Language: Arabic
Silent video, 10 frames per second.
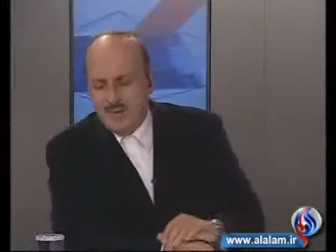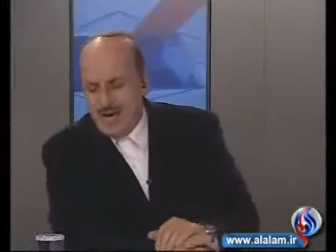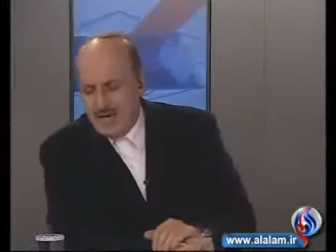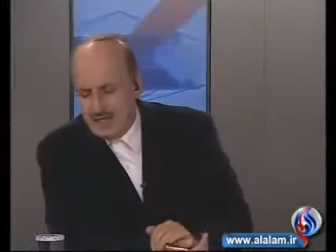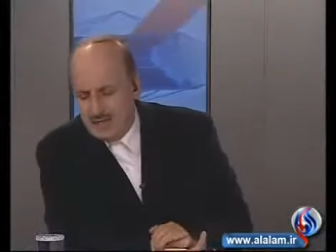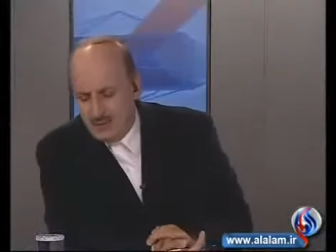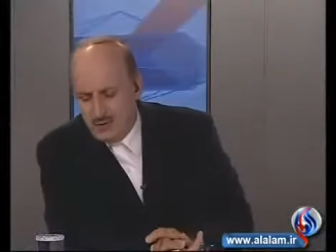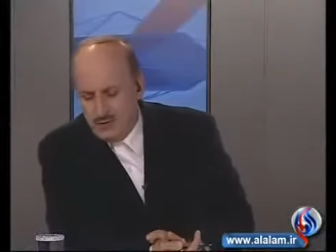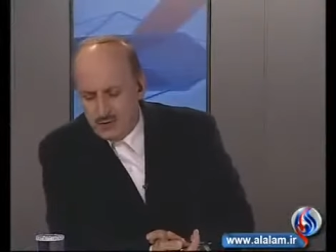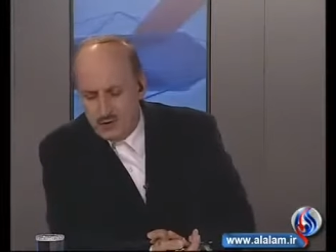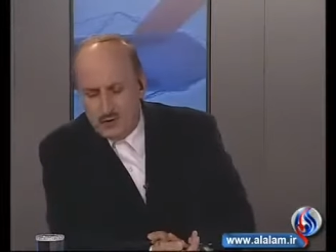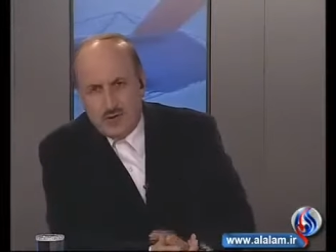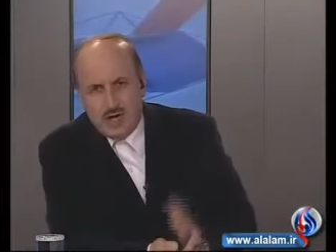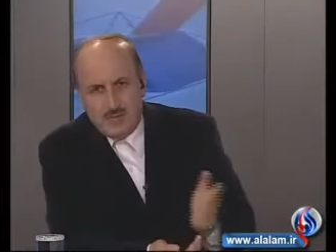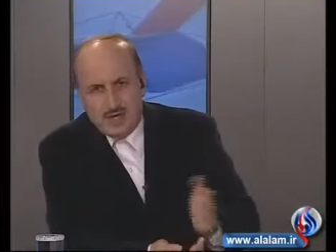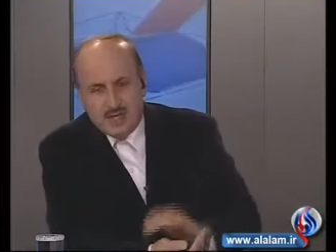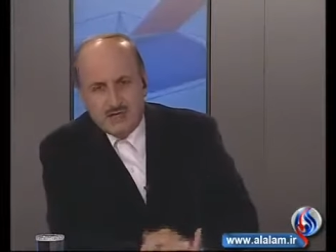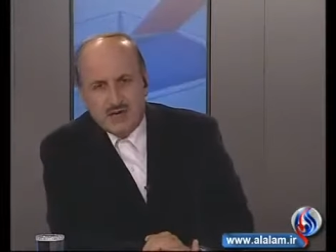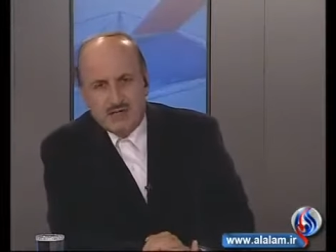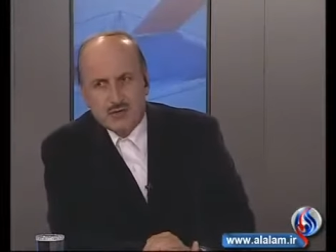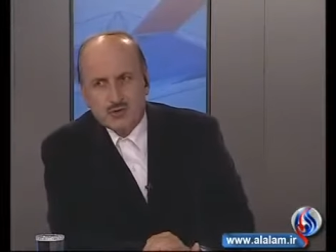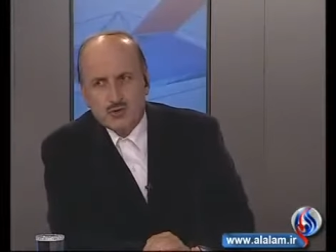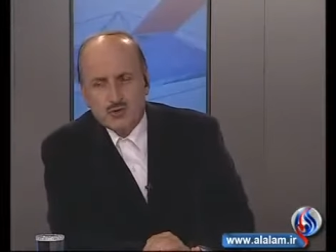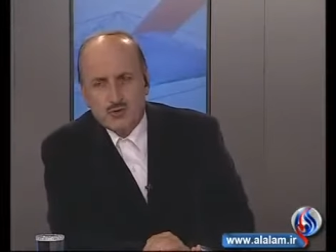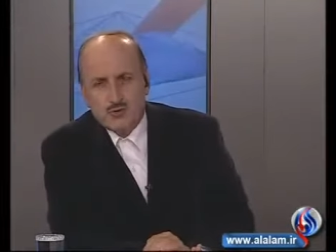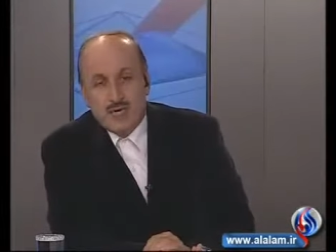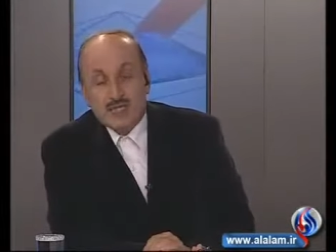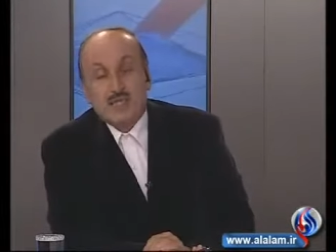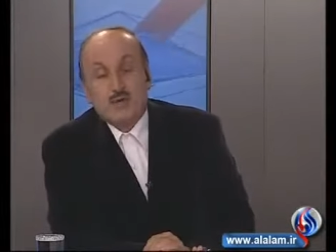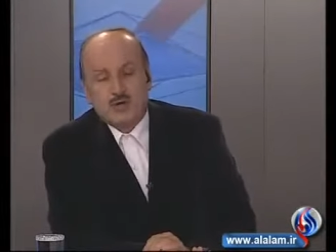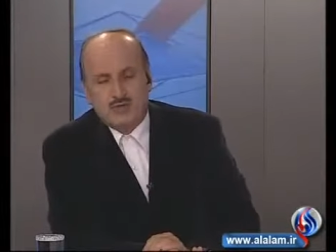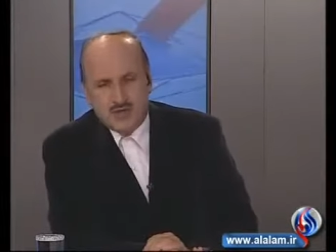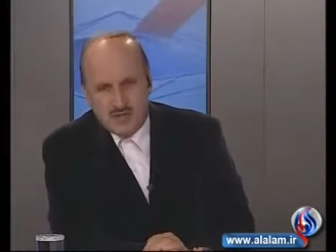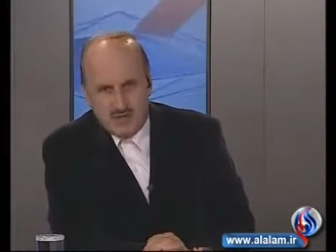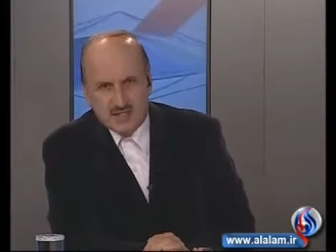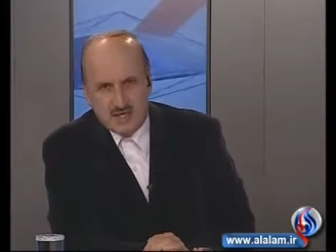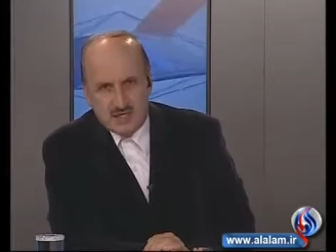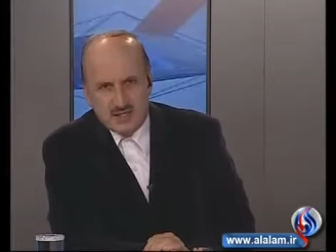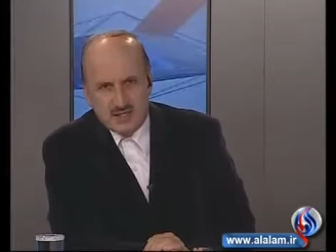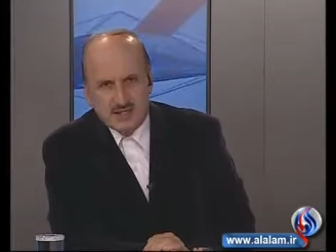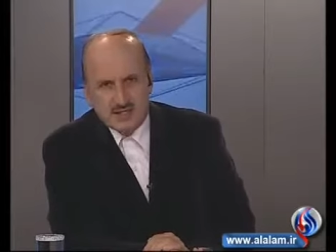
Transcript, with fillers: معك بروفيسور ومع ضيفنا في الاستوديو بعد التوقف عند فاصل قصير